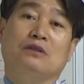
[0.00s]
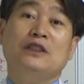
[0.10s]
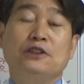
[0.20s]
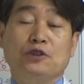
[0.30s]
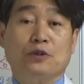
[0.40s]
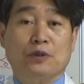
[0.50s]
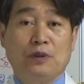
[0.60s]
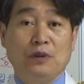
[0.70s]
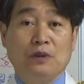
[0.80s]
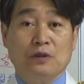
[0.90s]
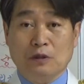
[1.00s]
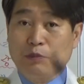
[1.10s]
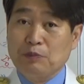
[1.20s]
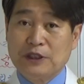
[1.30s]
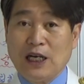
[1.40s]
사실적으로. 그건
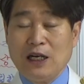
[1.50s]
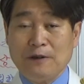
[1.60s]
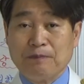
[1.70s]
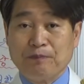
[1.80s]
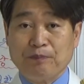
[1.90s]
뭡니까?